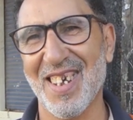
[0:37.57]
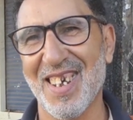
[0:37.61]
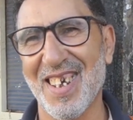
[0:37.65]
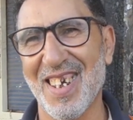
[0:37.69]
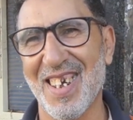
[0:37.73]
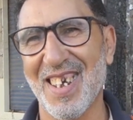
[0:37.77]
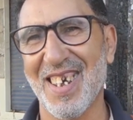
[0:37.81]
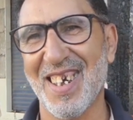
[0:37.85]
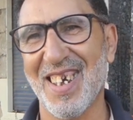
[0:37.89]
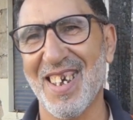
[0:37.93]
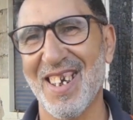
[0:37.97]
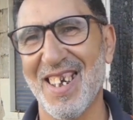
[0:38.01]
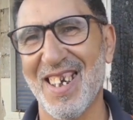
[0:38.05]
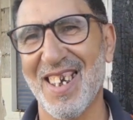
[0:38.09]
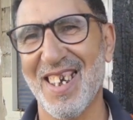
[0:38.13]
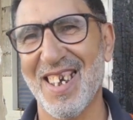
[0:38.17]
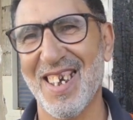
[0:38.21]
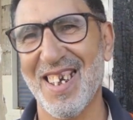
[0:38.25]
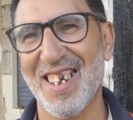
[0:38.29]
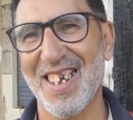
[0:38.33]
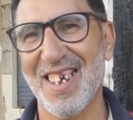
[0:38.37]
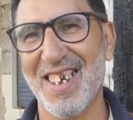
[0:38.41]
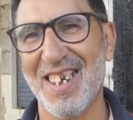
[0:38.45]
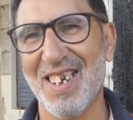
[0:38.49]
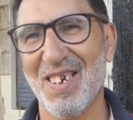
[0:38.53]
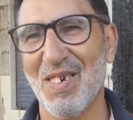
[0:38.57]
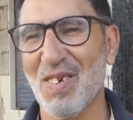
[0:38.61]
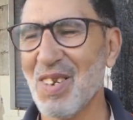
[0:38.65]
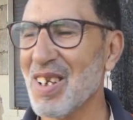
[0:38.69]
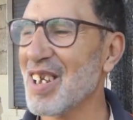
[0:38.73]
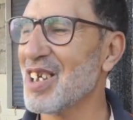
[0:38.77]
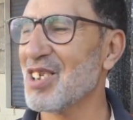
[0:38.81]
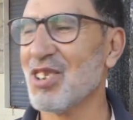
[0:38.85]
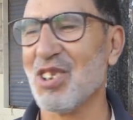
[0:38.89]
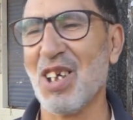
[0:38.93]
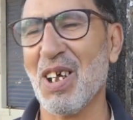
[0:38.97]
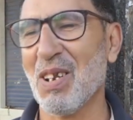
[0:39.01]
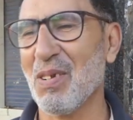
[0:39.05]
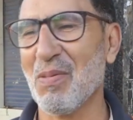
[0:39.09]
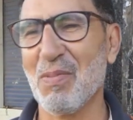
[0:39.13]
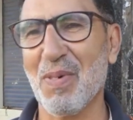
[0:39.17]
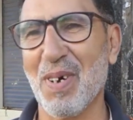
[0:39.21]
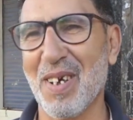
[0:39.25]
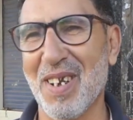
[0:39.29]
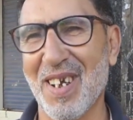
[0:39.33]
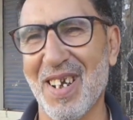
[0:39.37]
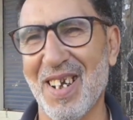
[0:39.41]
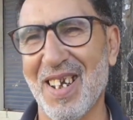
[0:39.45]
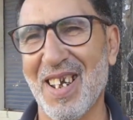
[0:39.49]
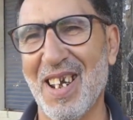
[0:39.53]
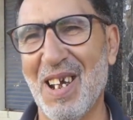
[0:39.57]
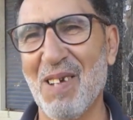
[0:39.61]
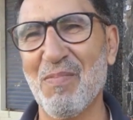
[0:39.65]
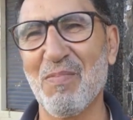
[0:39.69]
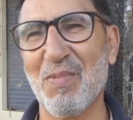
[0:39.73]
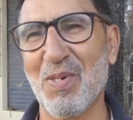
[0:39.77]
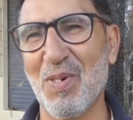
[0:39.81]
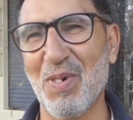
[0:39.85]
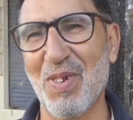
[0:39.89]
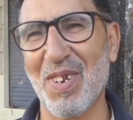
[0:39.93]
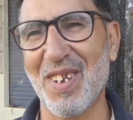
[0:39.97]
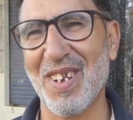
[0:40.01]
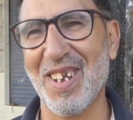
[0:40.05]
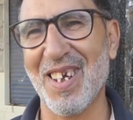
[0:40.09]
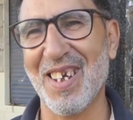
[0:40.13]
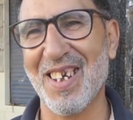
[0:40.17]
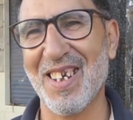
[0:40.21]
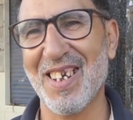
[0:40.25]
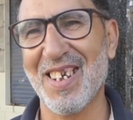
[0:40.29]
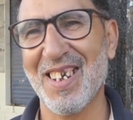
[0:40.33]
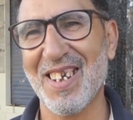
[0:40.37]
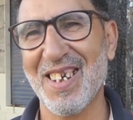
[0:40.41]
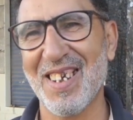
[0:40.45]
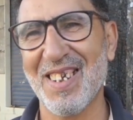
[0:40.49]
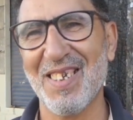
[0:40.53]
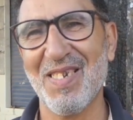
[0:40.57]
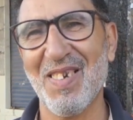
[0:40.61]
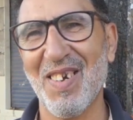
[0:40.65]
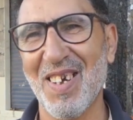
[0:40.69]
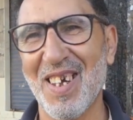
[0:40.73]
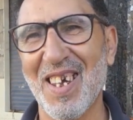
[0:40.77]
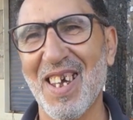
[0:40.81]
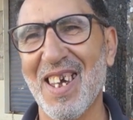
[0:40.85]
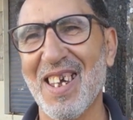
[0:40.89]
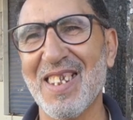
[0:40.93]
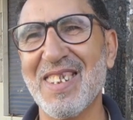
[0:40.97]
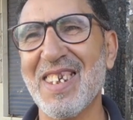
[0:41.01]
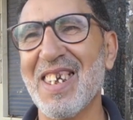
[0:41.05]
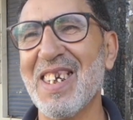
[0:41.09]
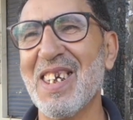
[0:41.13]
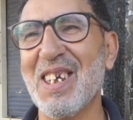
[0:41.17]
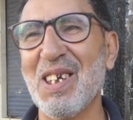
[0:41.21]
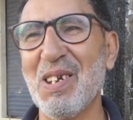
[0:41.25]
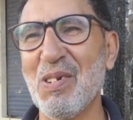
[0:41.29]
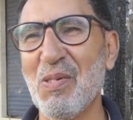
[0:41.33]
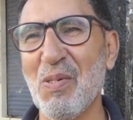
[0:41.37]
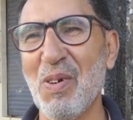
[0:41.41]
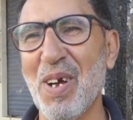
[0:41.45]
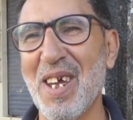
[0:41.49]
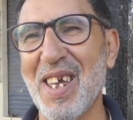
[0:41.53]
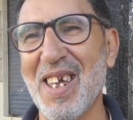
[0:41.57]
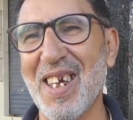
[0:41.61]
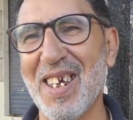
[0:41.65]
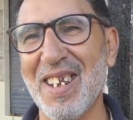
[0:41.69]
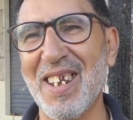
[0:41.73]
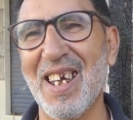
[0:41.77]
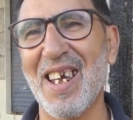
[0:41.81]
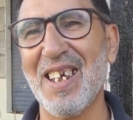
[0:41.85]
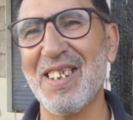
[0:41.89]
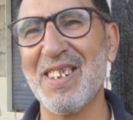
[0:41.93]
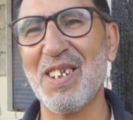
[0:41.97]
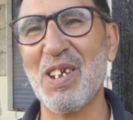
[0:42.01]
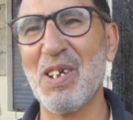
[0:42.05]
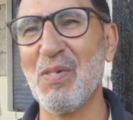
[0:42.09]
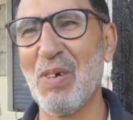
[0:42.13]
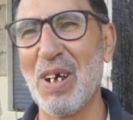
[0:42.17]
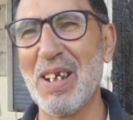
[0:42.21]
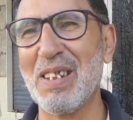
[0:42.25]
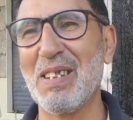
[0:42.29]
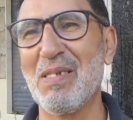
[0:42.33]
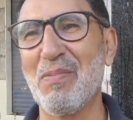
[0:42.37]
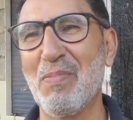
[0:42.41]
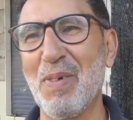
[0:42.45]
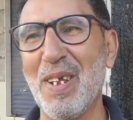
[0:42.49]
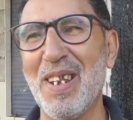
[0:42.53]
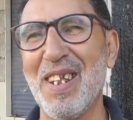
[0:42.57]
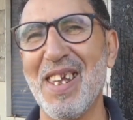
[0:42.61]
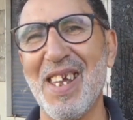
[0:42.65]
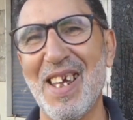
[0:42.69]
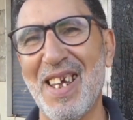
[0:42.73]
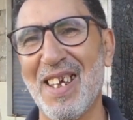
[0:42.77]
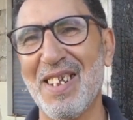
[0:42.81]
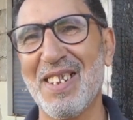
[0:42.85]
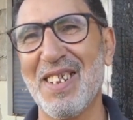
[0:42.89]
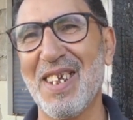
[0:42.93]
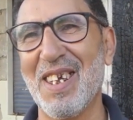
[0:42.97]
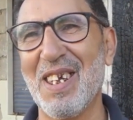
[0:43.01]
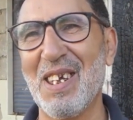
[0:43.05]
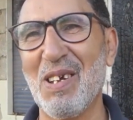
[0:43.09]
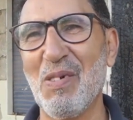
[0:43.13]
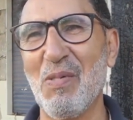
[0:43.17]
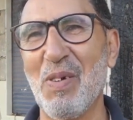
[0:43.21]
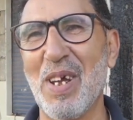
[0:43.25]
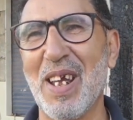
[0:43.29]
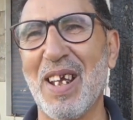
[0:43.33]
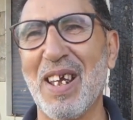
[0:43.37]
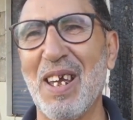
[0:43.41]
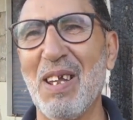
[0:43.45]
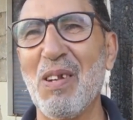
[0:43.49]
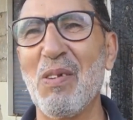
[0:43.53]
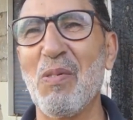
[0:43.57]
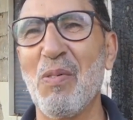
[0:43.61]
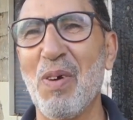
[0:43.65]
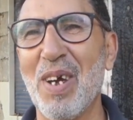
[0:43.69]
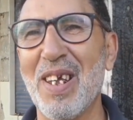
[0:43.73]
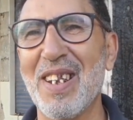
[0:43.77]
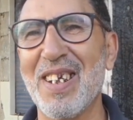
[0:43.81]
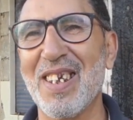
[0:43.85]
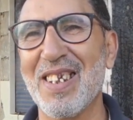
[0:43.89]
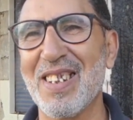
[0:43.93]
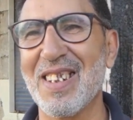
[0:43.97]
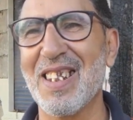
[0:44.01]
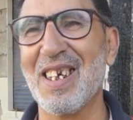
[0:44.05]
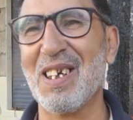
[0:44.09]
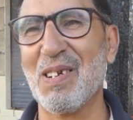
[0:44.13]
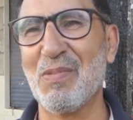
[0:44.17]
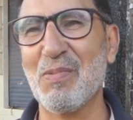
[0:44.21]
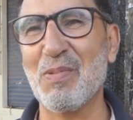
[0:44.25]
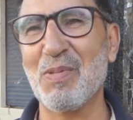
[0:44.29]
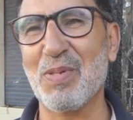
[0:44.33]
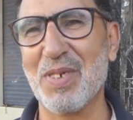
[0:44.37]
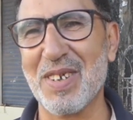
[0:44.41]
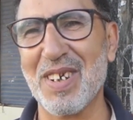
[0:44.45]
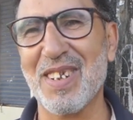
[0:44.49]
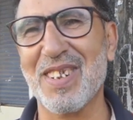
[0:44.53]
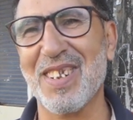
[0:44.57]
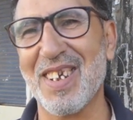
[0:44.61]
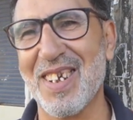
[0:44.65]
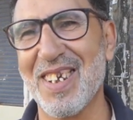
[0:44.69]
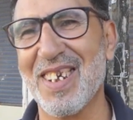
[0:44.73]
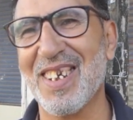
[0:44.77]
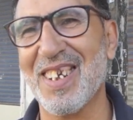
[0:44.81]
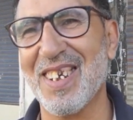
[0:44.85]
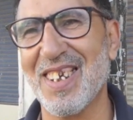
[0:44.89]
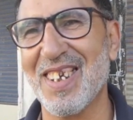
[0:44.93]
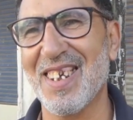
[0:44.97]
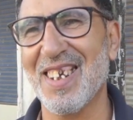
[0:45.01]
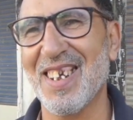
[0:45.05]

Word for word: كل شي بارك الحمد لله الله يجعل بارك الحمد لله هذه آه هوايه انا عندي واحد البليه عندي هوايه كان الوالد الله حبوس كاين تي